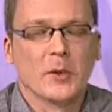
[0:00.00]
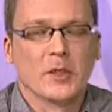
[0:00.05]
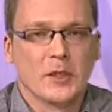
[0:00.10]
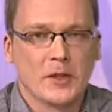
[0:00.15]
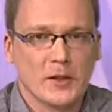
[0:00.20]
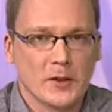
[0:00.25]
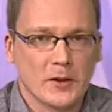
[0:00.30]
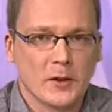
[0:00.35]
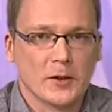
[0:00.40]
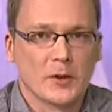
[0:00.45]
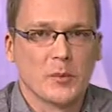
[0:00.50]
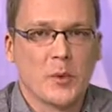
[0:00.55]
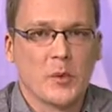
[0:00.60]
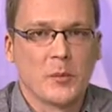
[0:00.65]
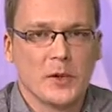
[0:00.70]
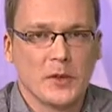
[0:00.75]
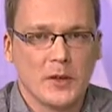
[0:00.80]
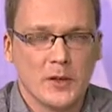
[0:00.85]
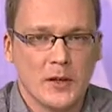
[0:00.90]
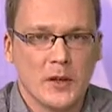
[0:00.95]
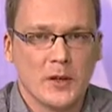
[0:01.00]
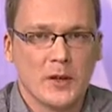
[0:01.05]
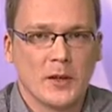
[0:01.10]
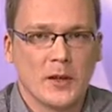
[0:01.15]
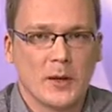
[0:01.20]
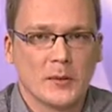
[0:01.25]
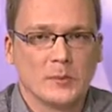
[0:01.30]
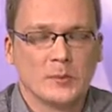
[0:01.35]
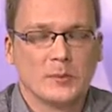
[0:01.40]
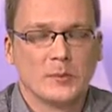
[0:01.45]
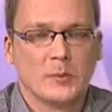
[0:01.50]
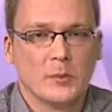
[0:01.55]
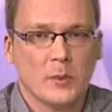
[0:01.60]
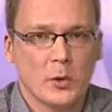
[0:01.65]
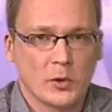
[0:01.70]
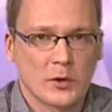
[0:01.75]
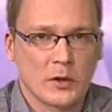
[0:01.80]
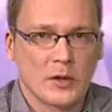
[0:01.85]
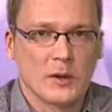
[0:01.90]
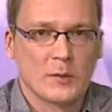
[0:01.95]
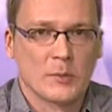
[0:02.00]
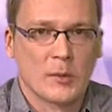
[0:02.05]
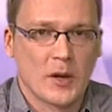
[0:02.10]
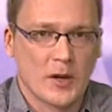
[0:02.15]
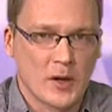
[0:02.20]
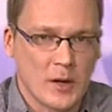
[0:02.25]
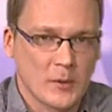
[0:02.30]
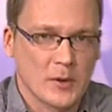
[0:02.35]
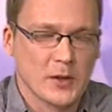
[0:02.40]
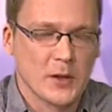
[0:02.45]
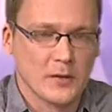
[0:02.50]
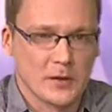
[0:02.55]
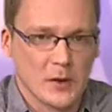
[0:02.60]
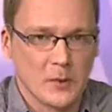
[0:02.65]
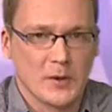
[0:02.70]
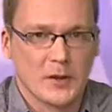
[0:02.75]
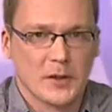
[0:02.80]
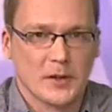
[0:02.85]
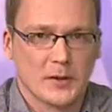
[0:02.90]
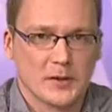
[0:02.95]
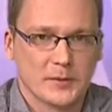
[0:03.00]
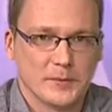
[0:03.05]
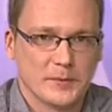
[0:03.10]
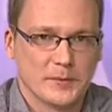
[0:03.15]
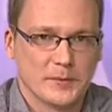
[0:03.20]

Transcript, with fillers: Смотрите нас по понедельникам после программы «День событий.